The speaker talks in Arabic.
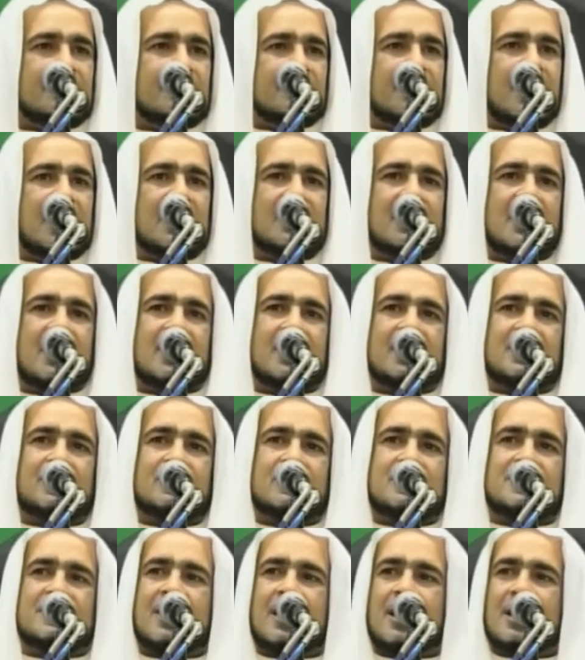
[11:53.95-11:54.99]
ما كانت
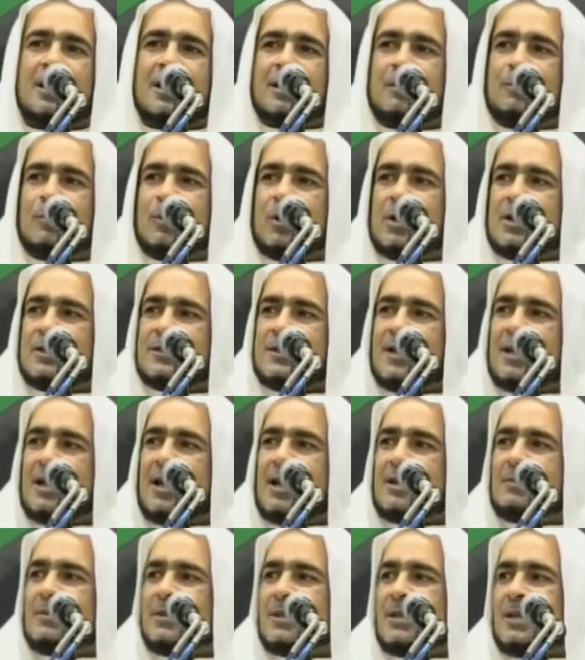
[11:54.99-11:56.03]
وسائل
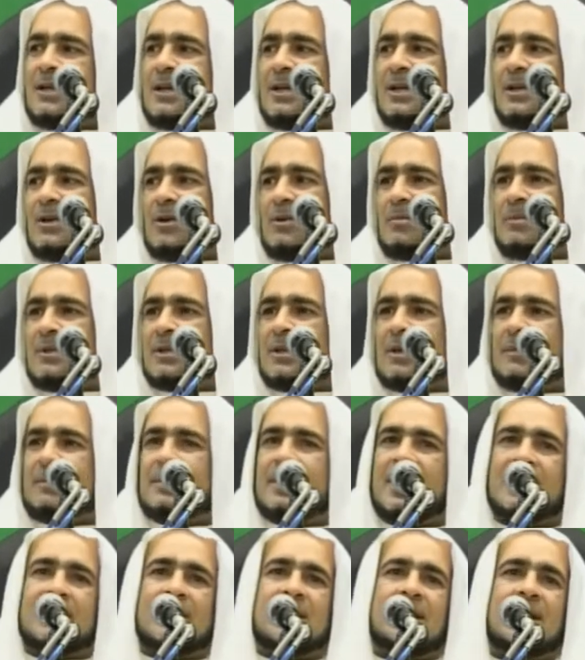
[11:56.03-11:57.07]
المواصلات مثل اليوم بطبيعة